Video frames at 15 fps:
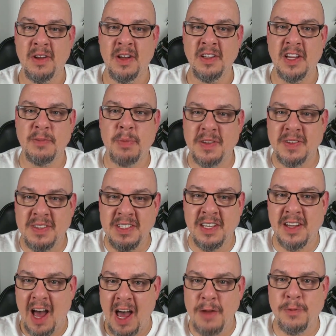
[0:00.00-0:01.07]
Das
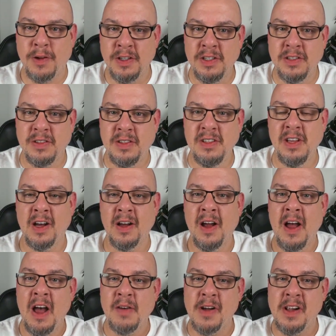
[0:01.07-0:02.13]
passiert einfach nicht hier,
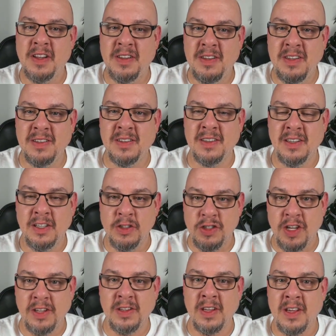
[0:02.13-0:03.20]
weil diese
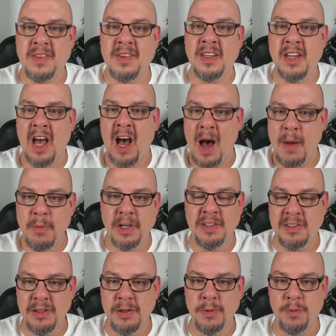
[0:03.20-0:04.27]
Geschichte ist in der
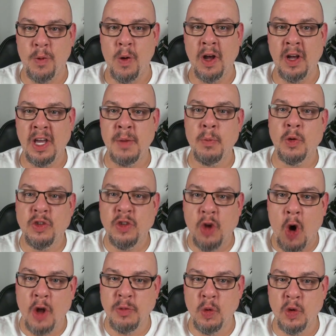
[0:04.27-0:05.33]
Rahmenrichtlinie vorgegeben und
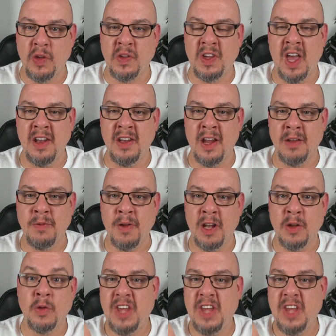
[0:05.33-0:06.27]
dort muss es geändert werden.